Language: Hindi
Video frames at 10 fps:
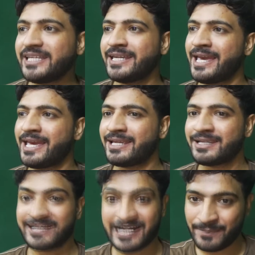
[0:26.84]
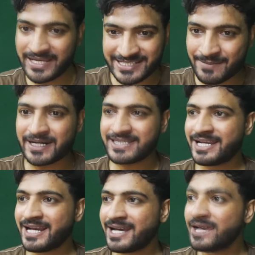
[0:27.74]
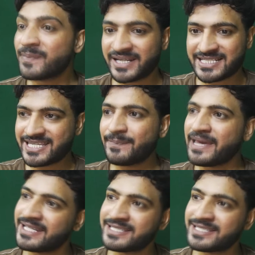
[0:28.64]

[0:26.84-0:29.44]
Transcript: की हैं घर बेचना पड़ जाएगा फिर कच्छे पहन के